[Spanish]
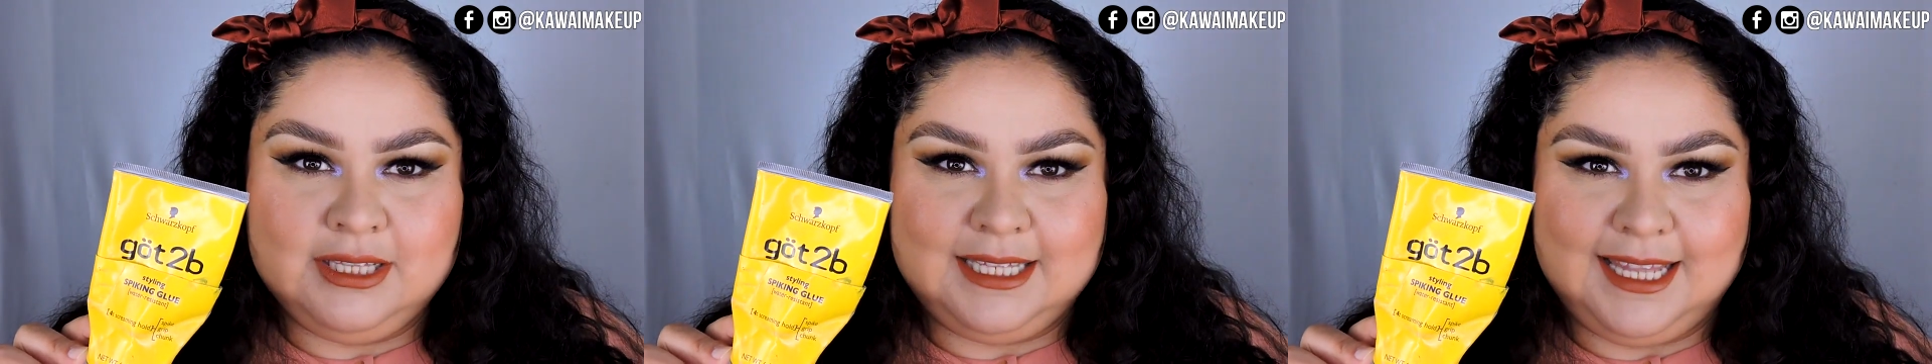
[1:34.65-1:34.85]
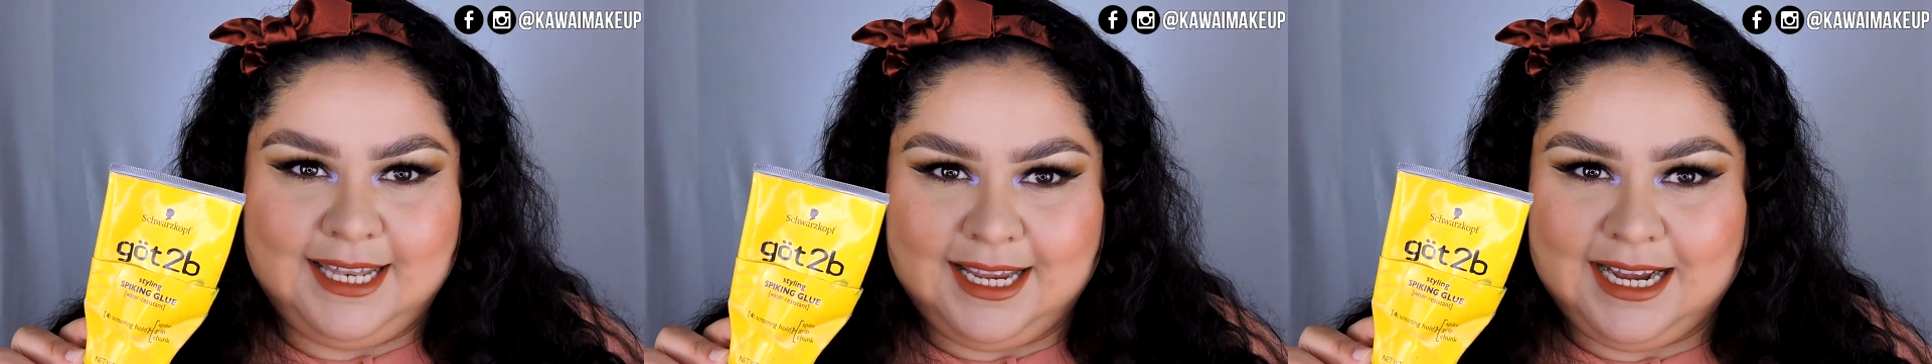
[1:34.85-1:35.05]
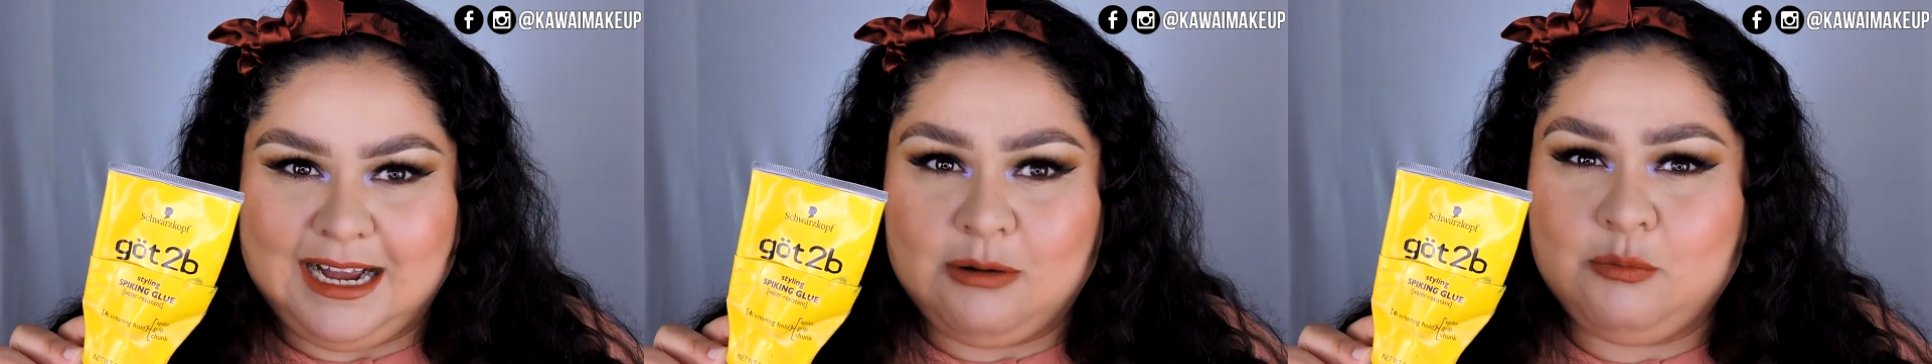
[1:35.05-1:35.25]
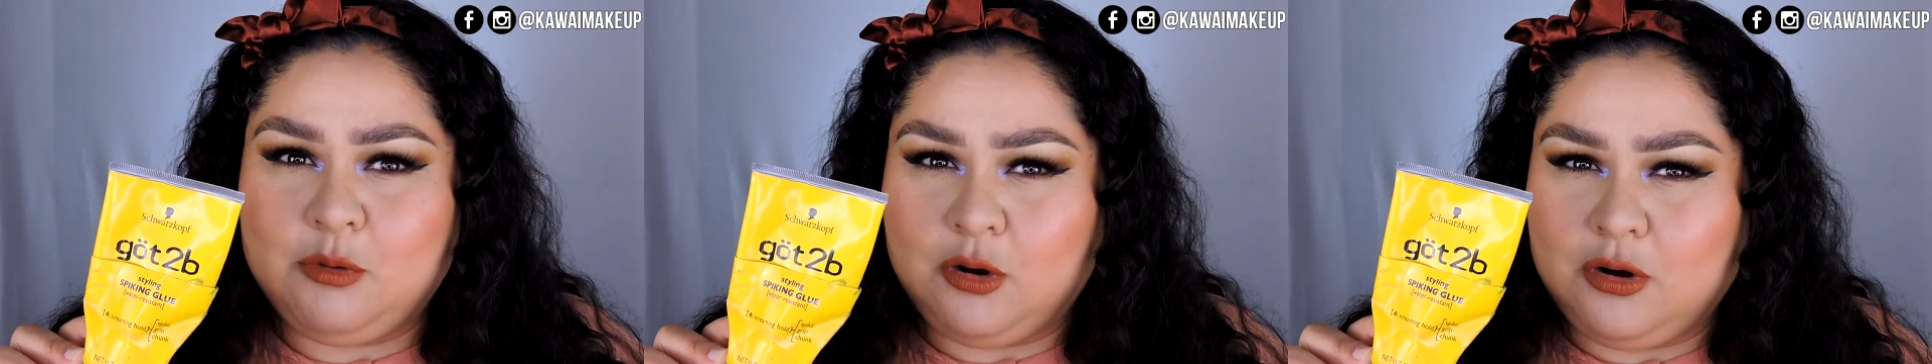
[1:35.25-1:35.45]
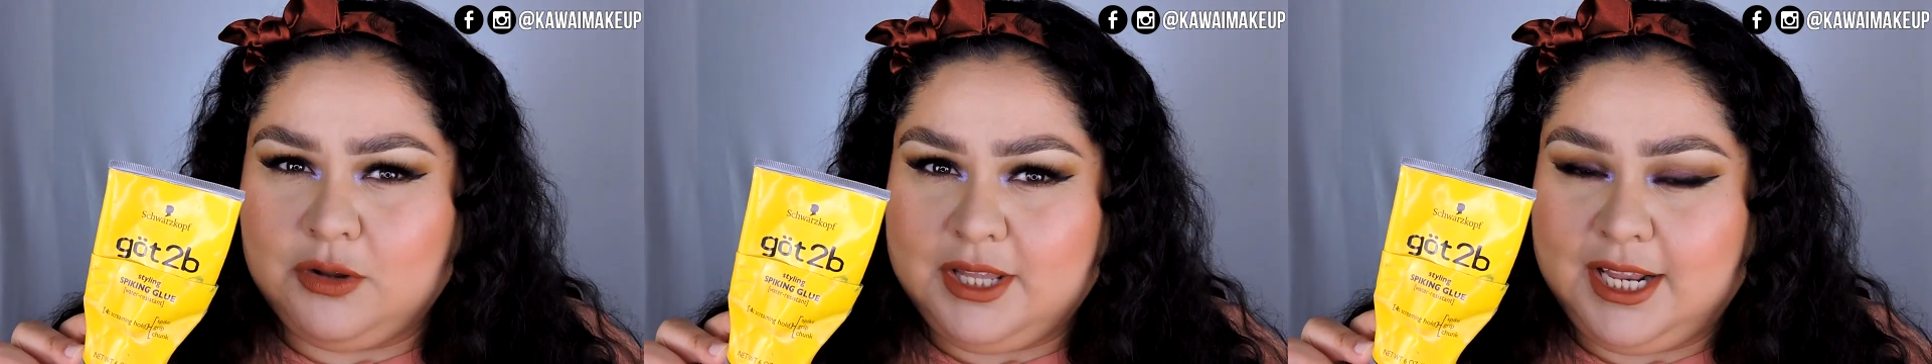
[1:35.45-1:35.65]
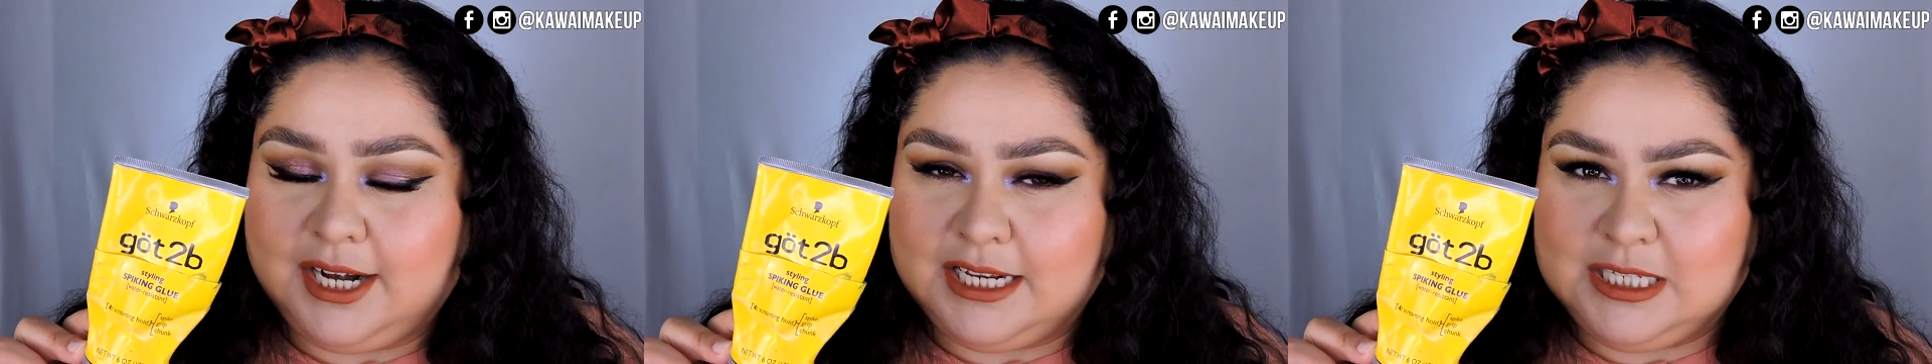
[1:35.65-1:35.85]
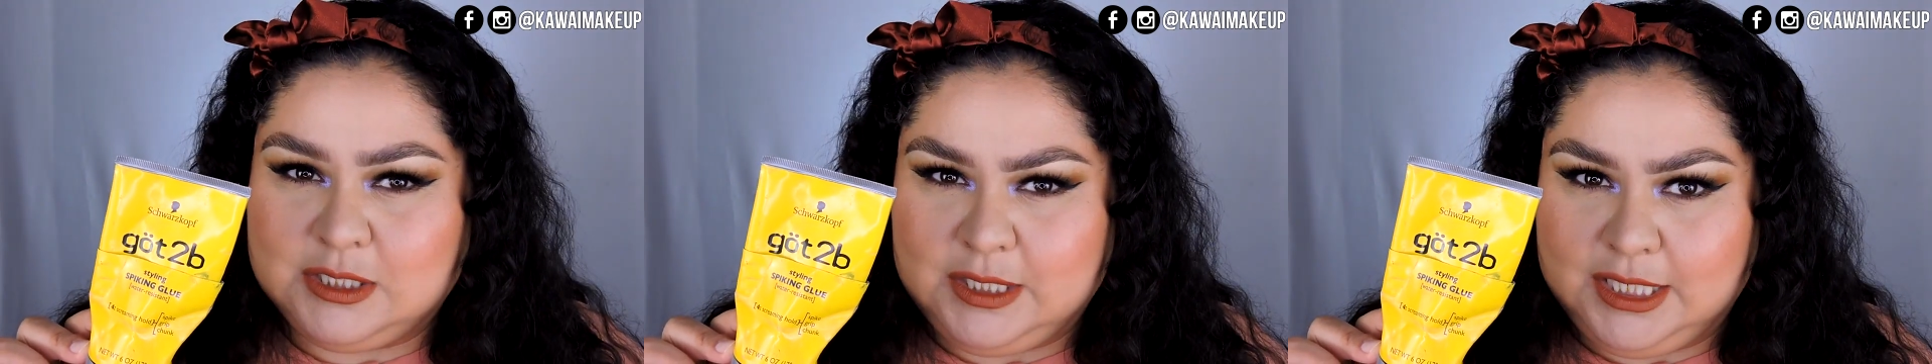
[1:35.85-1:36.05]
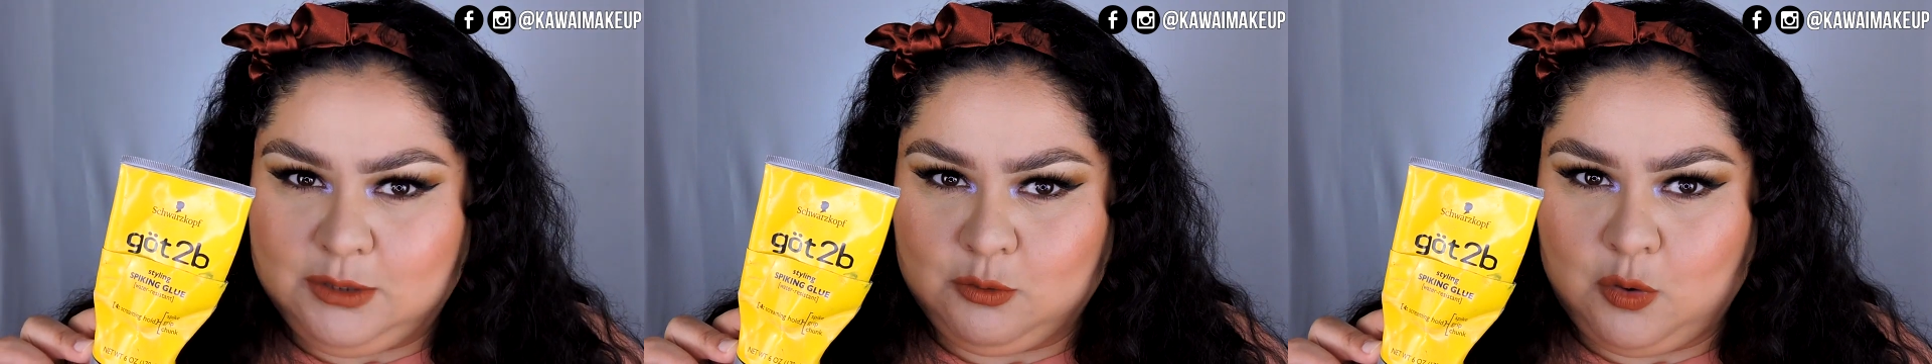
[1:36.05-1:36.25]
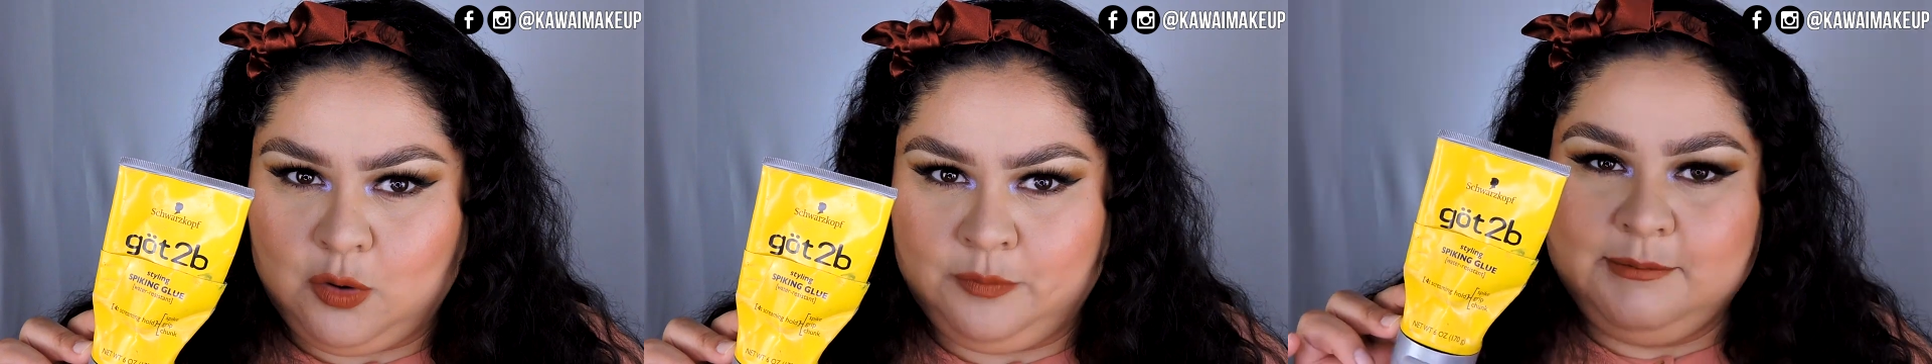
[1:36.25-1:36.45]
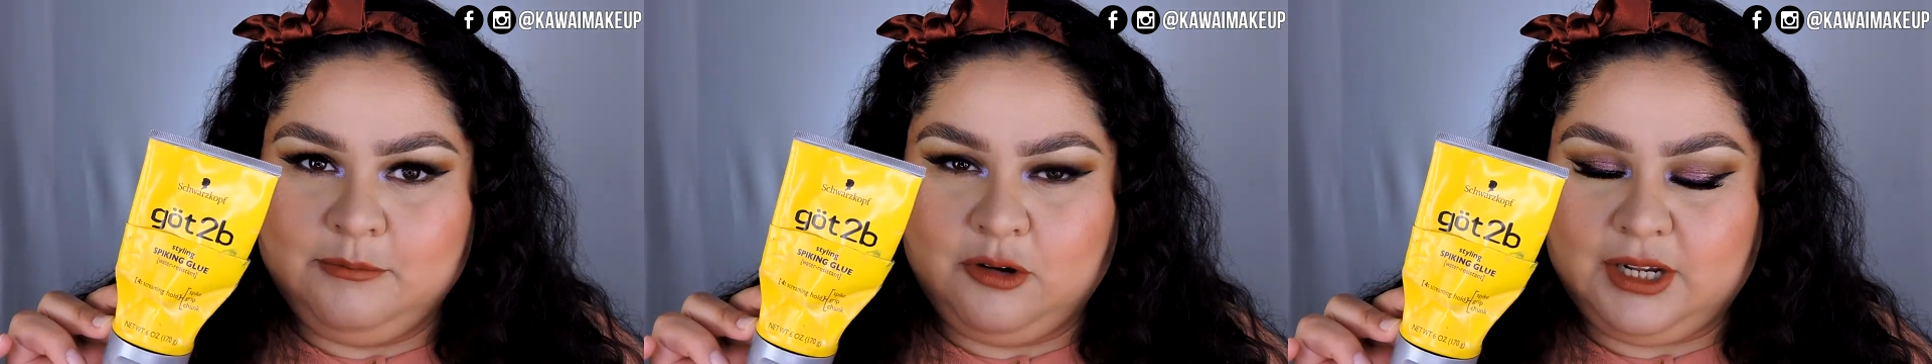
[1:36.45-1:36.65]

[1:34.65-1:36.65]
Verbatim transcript: te deja un poco de residuo